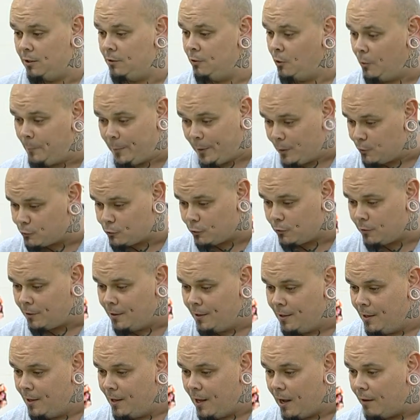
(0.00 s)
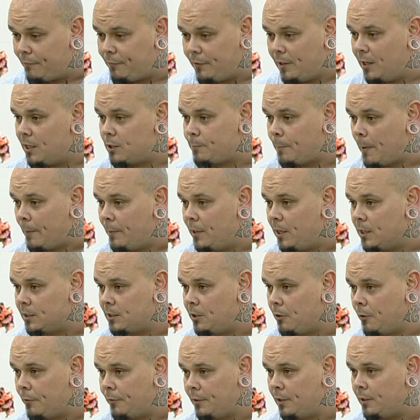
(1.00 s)
no, pero eso al final es pavilas,
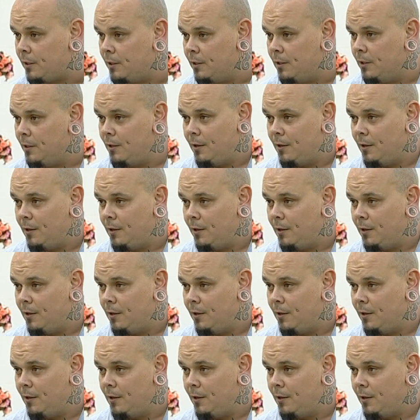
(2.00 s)
quiero decir